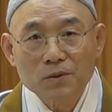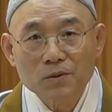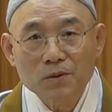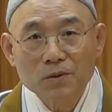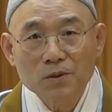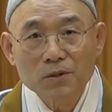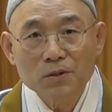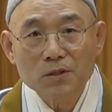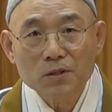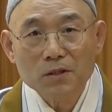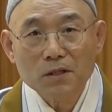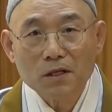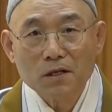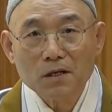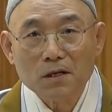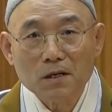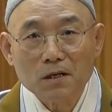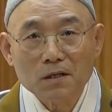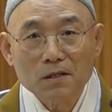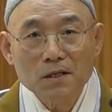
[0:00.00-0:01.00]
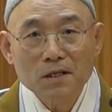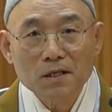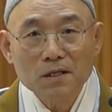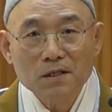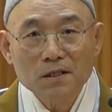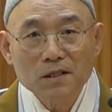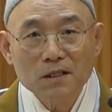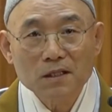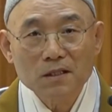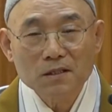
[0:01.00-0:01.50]
어쩌다가
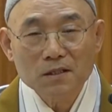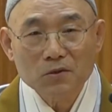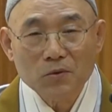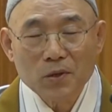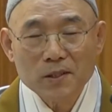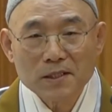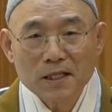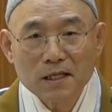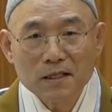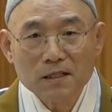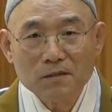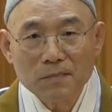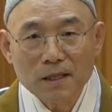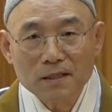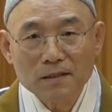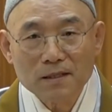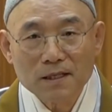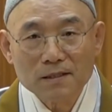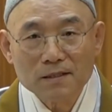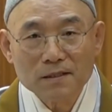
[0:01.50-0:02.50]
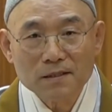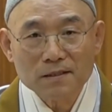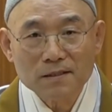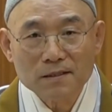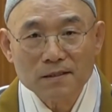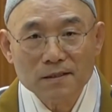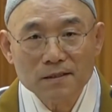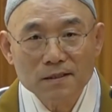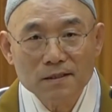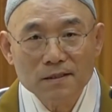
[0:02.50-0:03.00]
이런 회상을
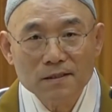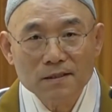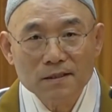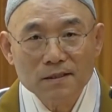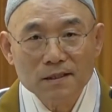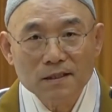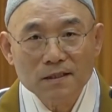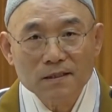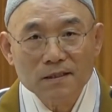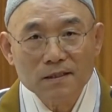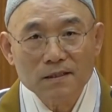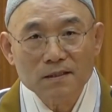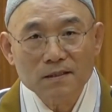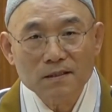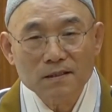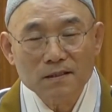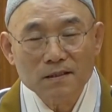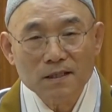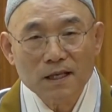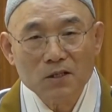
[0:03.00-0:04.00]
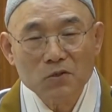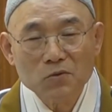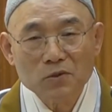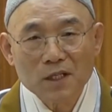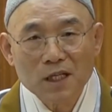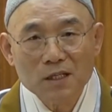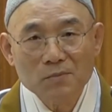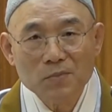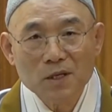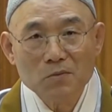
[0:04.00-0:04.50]
만나서, 이런
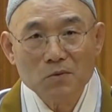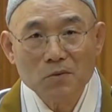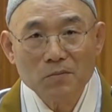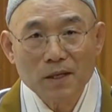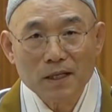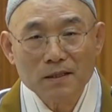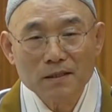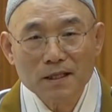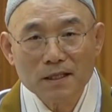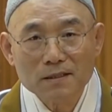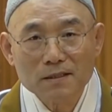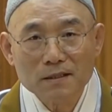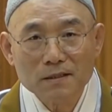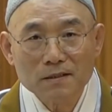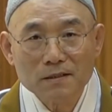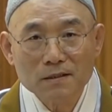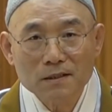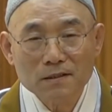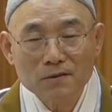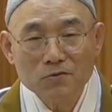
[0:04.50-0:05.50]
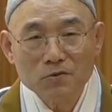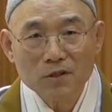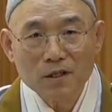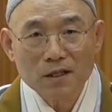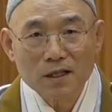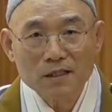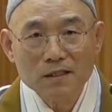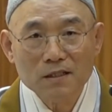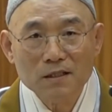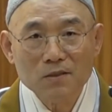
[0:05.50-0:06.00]
대종사의 법을 만나서
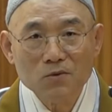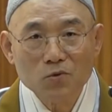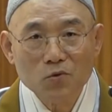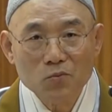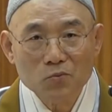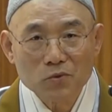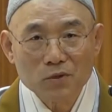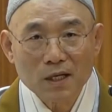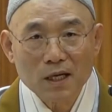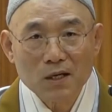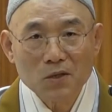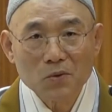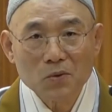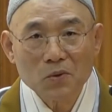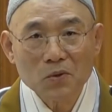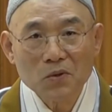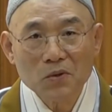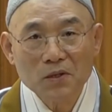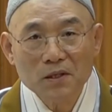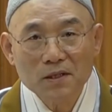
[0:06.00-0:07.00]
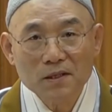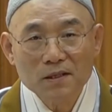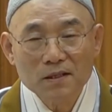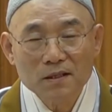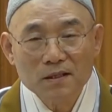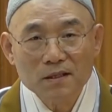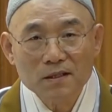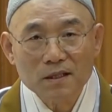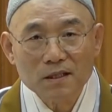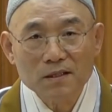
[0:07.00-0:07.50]
우리가 그런 공부를 하고
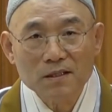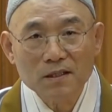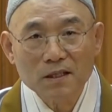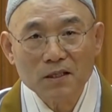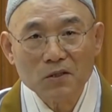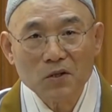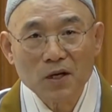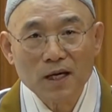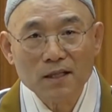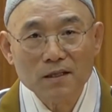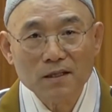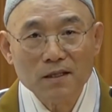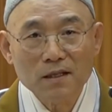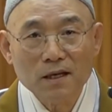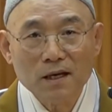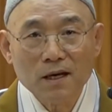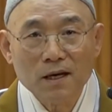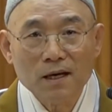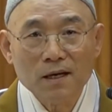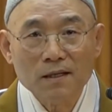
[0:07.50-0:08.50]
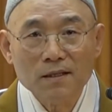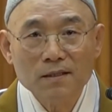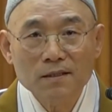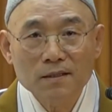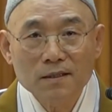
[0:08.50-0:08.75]
이제 그러게 되었는가.